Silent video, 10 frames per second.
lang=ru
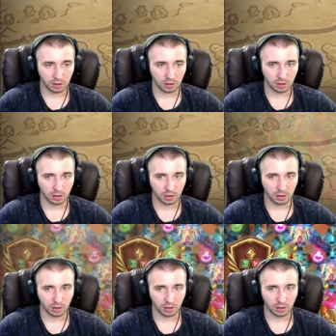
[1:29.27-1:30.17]

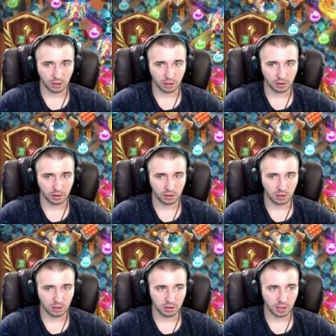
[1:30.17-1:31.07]
э,
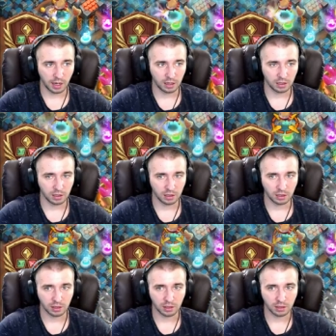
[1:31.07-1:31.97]

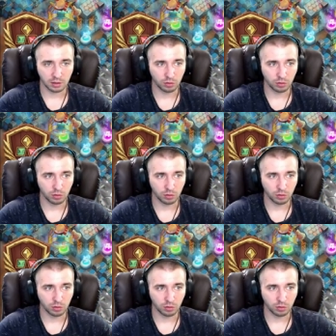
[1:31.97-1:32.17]
кристаллики,